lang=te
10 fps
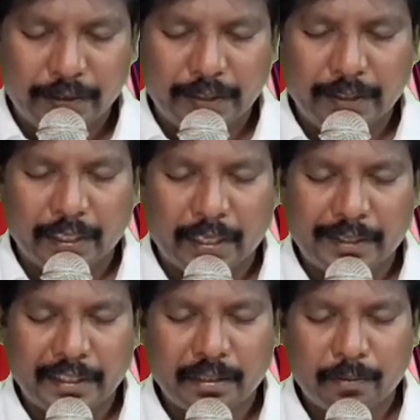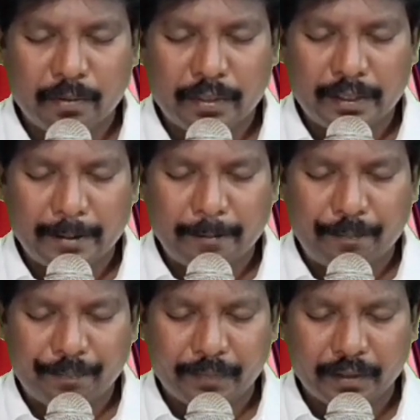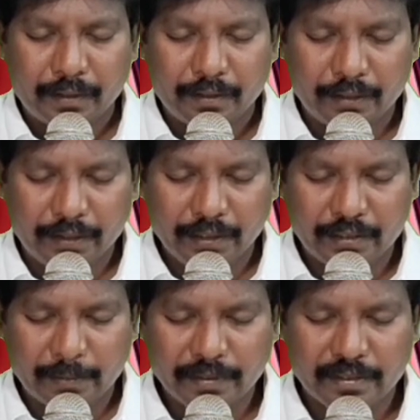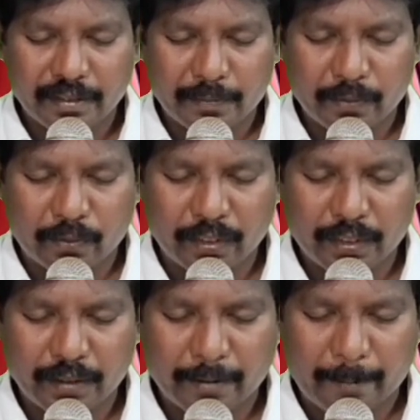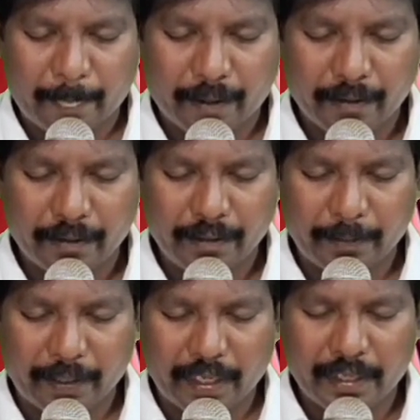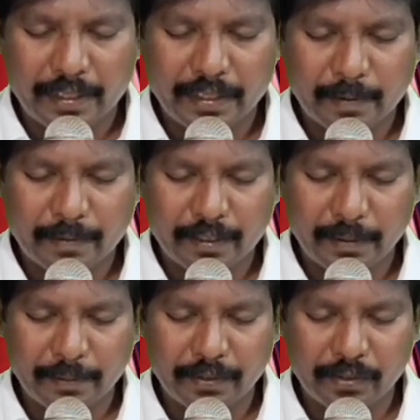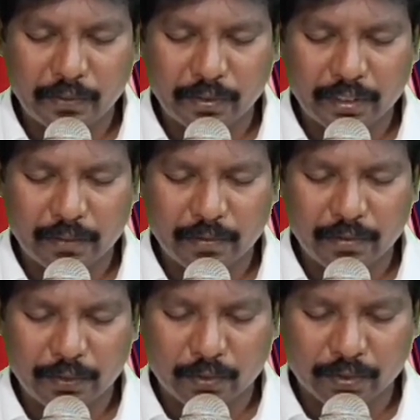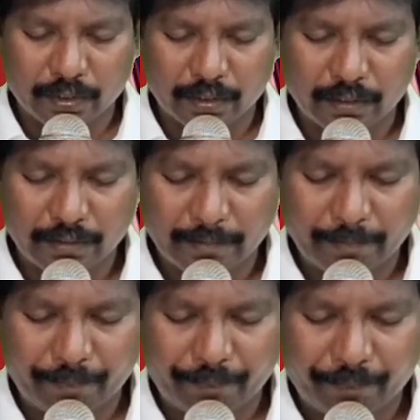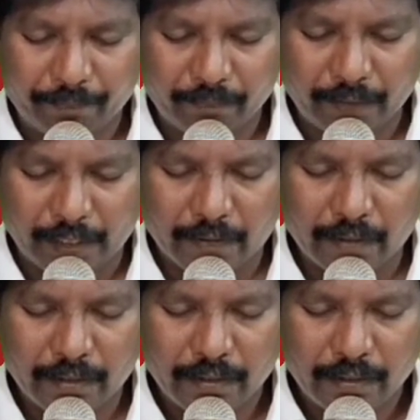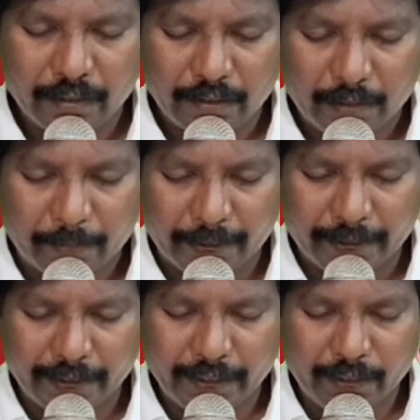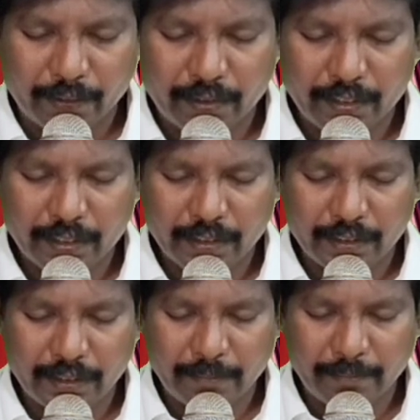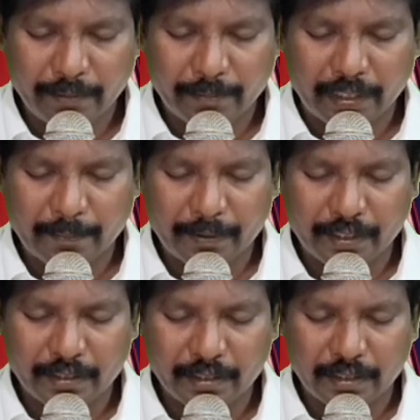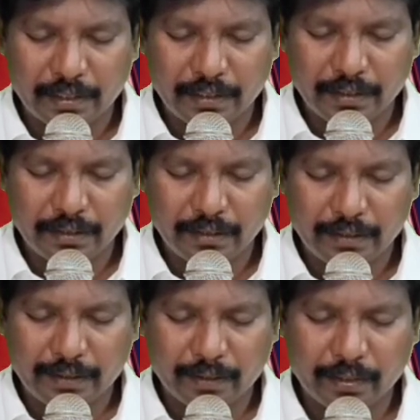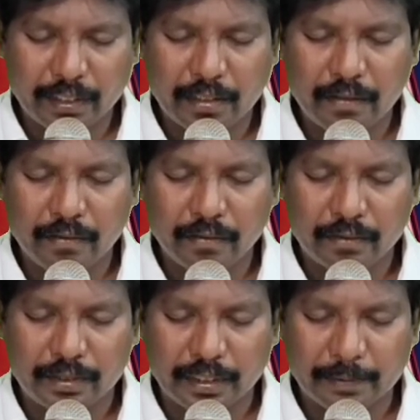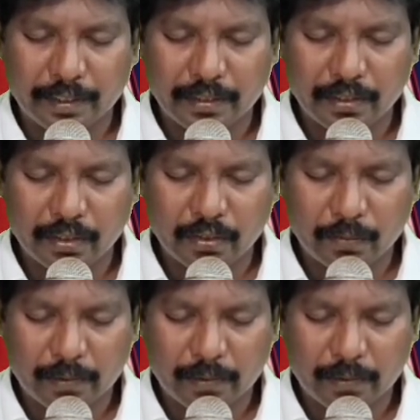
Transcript: ఎన్ని ఆటంకము ఉన్నా ఎన్ని సమస్యలు ఉన్నప్పుడు కూడా ఈ ప్రాంగణానికి మమ్మల్ని నడిపిస్తూ ఉన్నావు నీ కొందనాలు దేవా మరి ఏ హృదయానికి మేము బలపరచాలి ఏ హృదయాలను స్థిరపరచాలో